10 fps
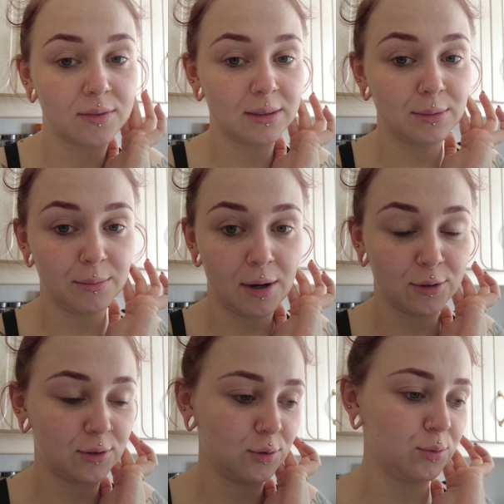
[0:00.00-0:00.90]
was mit dem
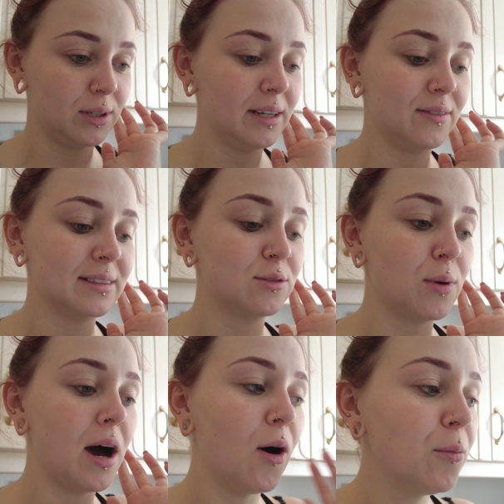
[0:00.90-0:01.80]
Haus zu tun hat, was
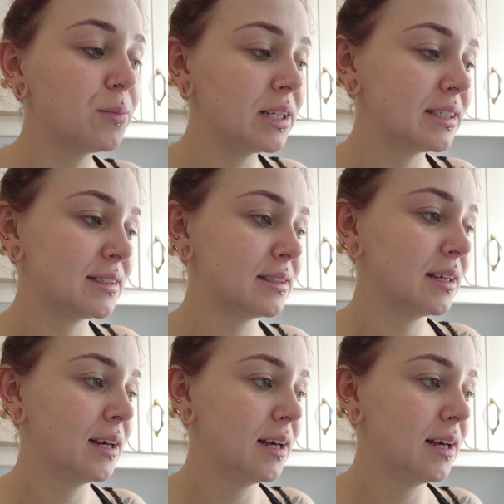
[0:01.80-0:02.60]
überhaupt nichts,